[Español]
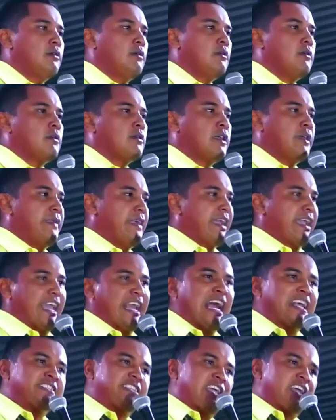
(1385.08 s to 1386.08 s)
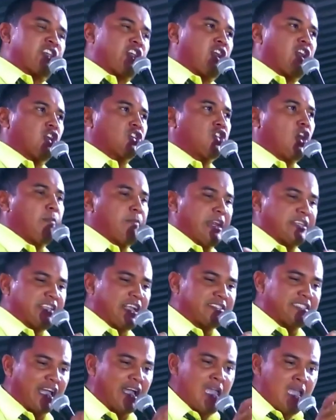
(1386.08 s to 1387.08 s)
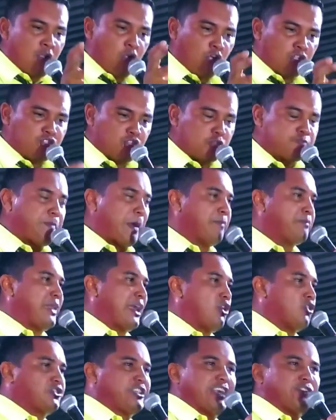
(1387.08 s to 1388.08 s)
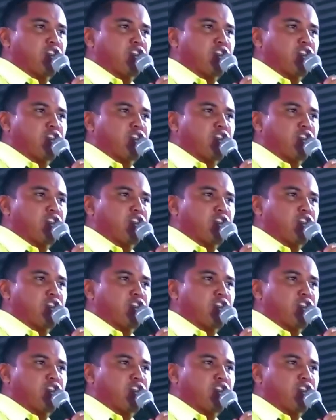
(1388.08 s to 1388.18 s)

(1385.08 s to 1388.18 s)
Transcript: De desgracia que hoy los hombres hasta con sus pantaloncitos